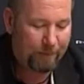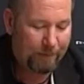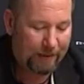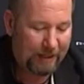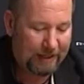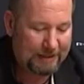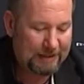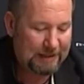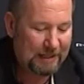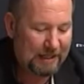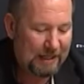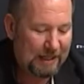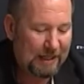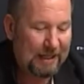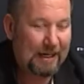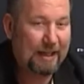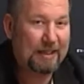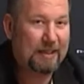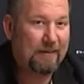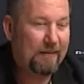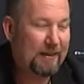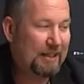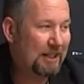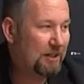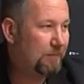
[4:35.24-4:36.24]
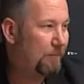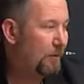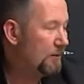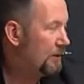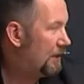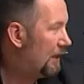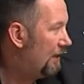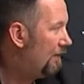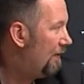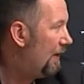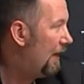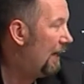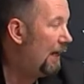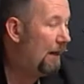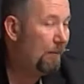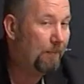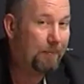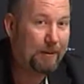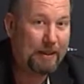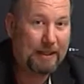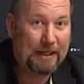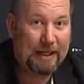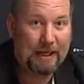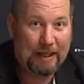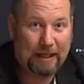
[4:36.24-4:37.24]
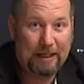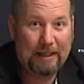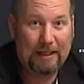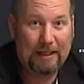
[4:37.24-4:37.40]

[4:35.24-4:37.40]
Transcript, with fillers: per l'attività sportiva e per la,